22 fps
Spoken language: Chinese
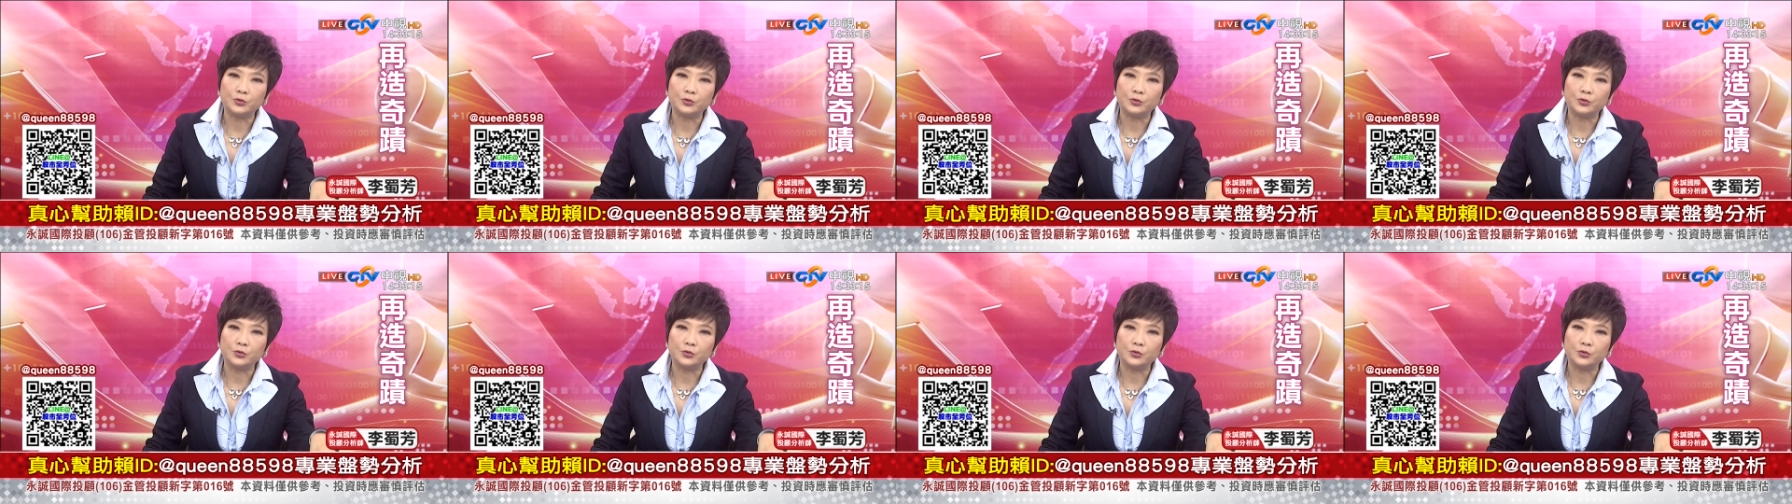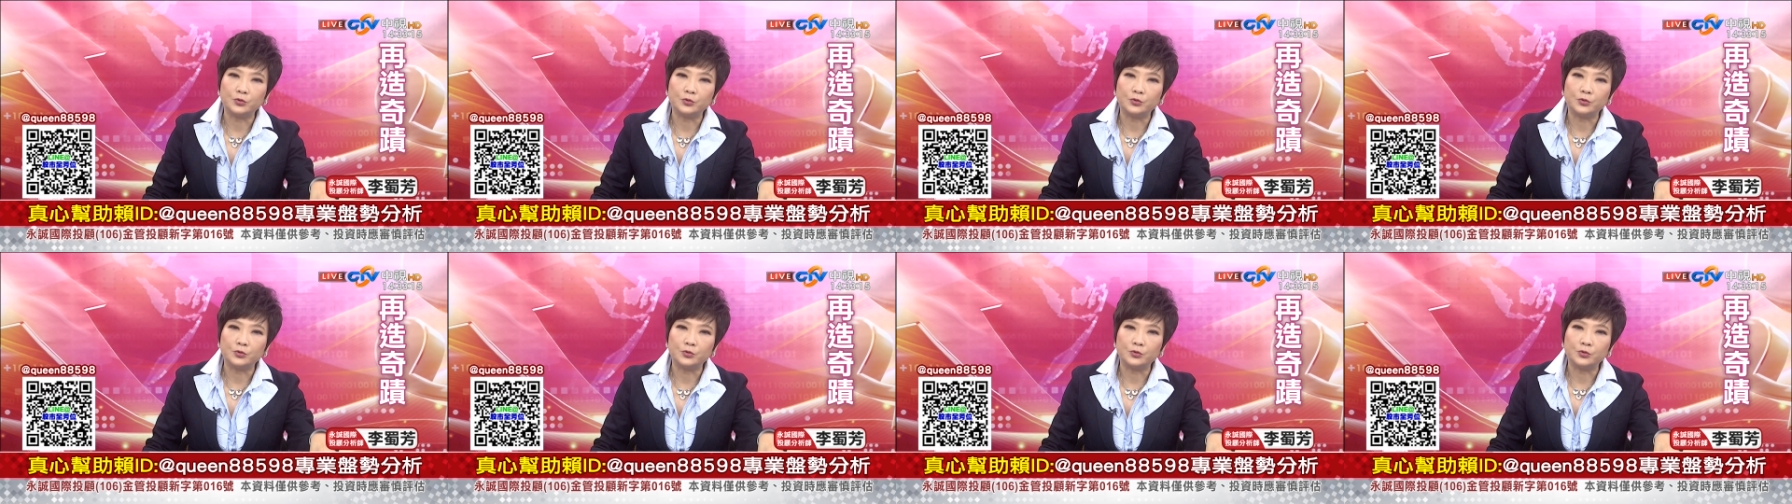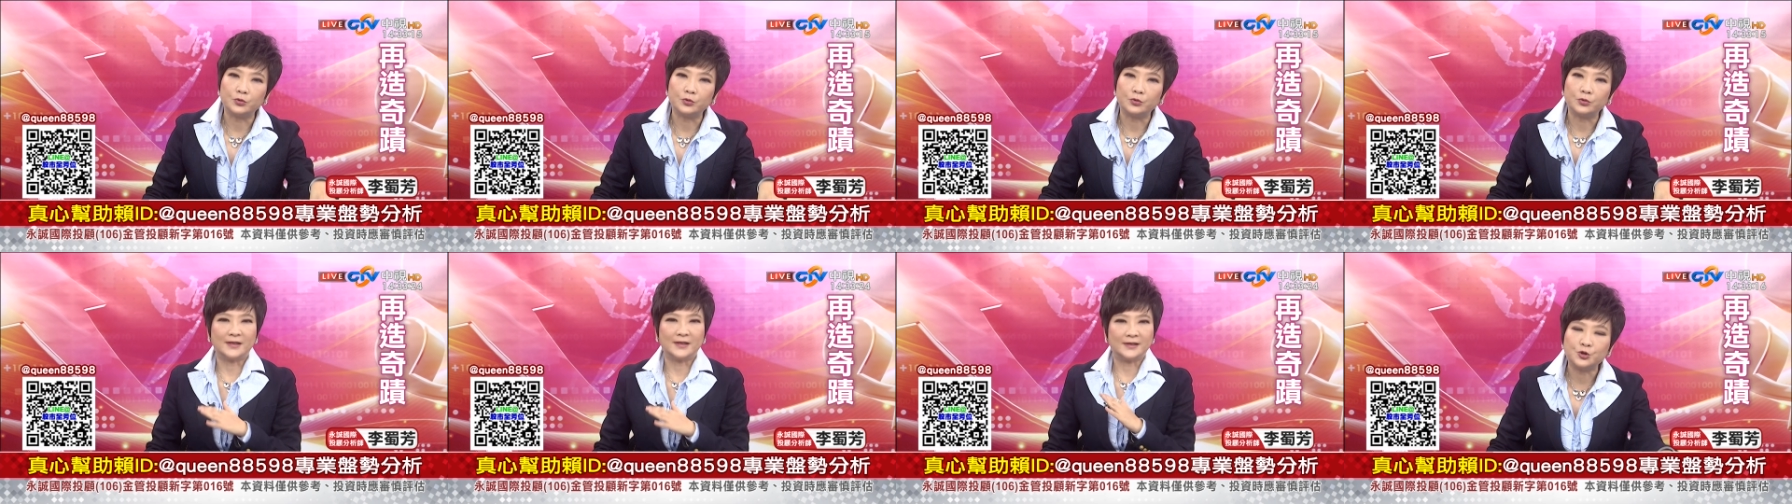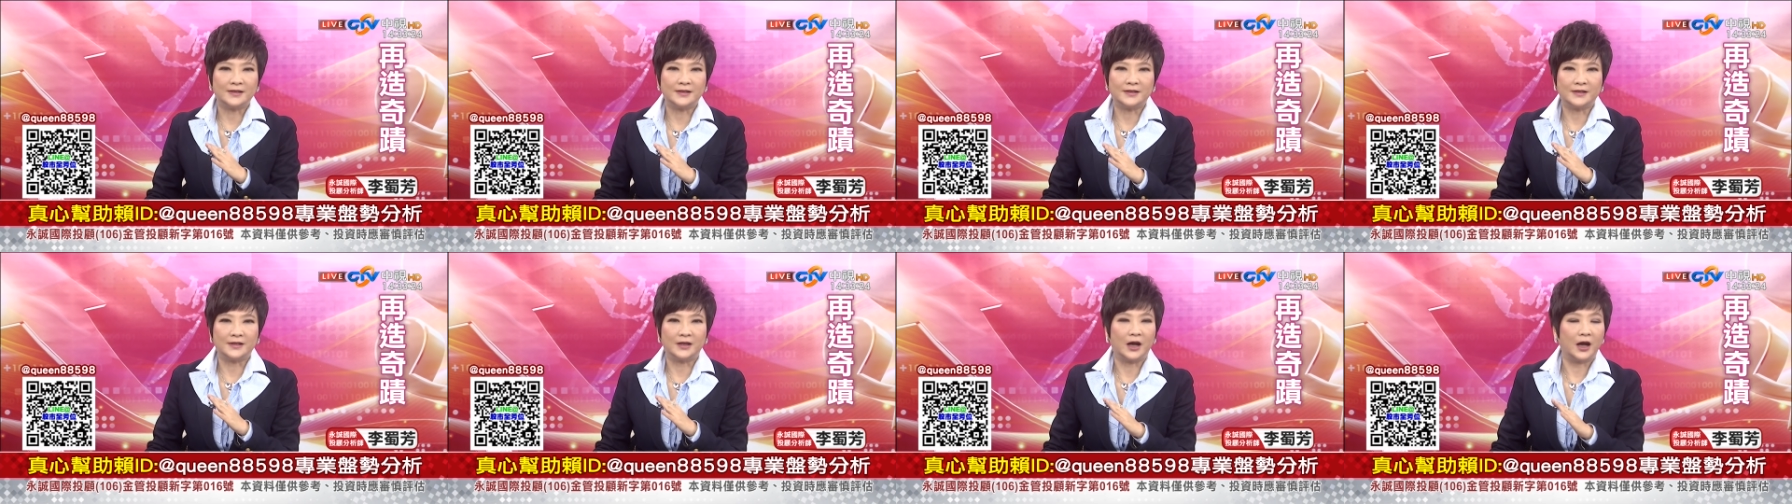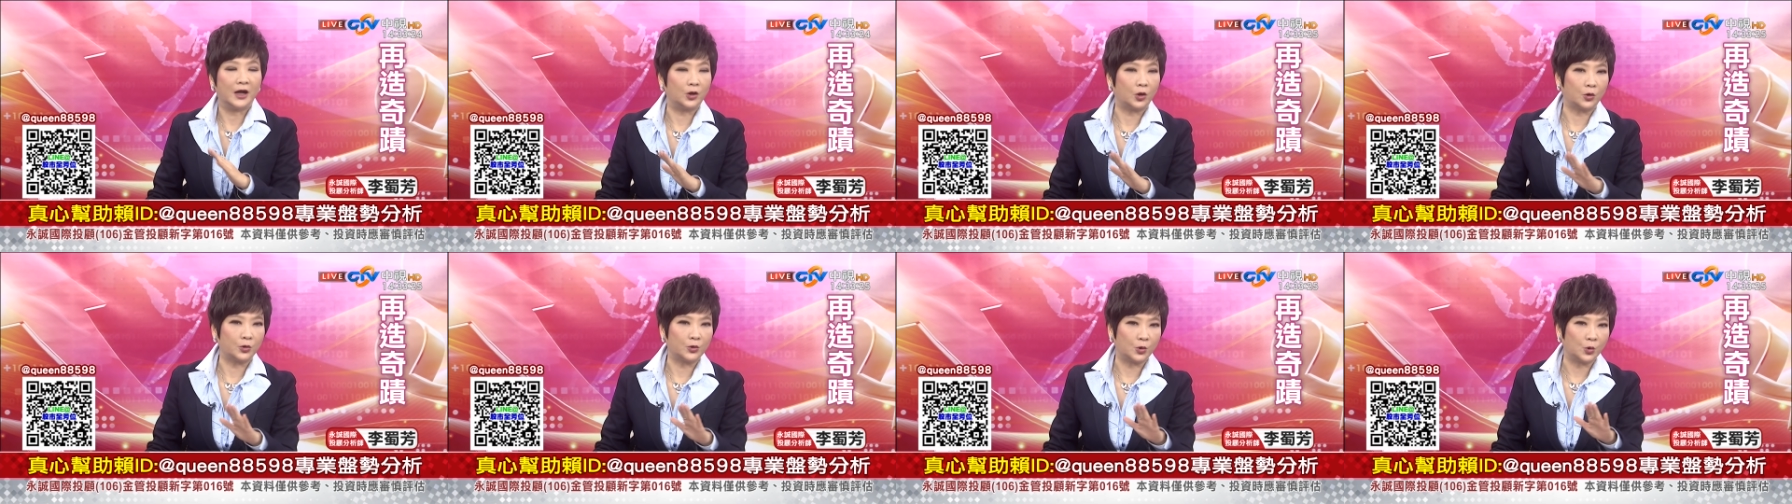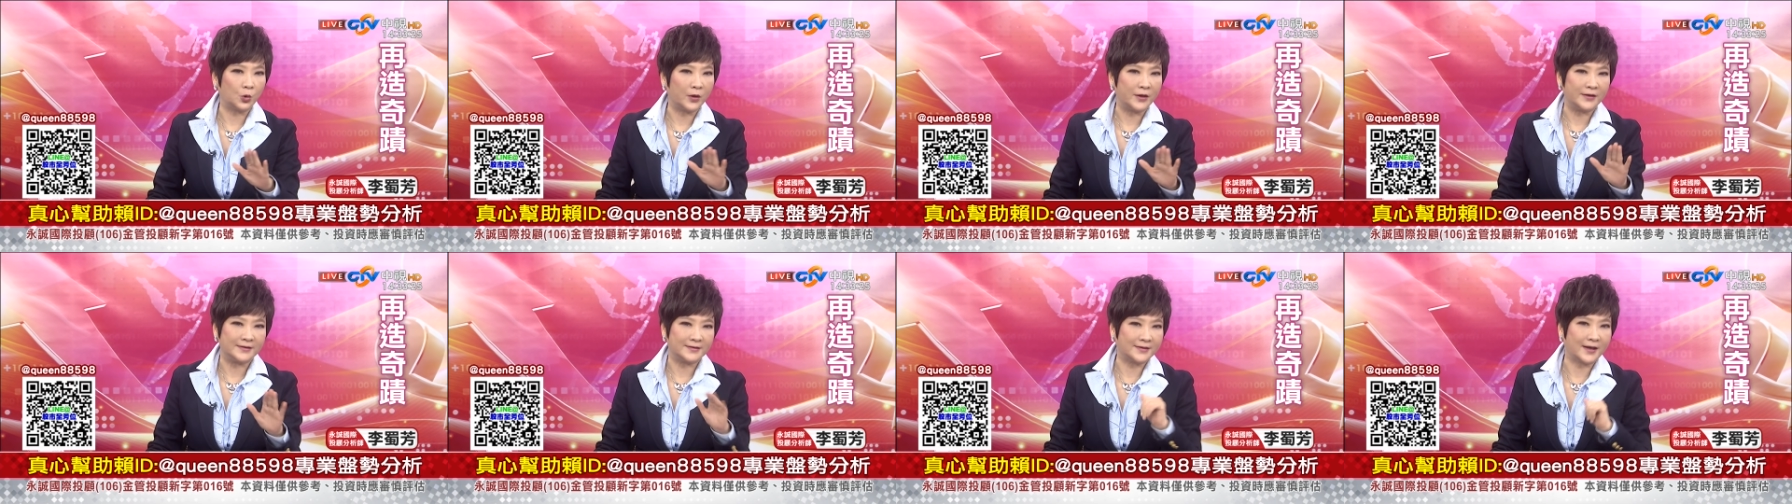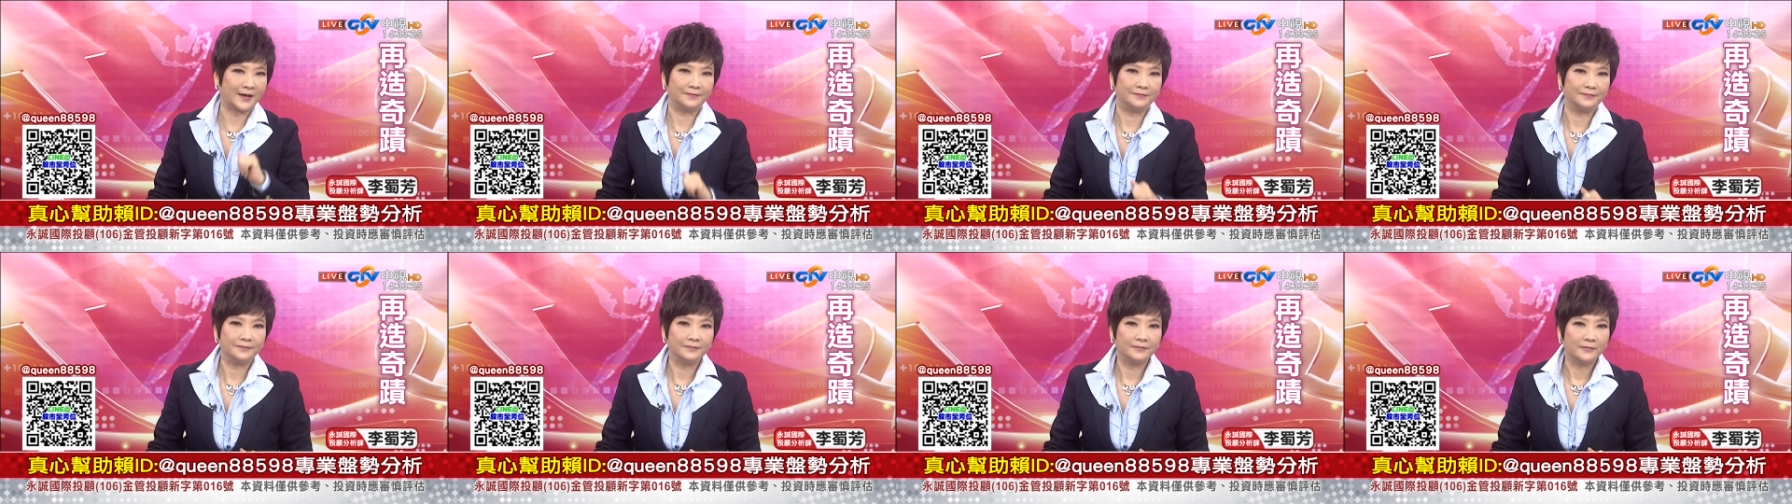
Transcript: 它整个投资的信心很容易溃散，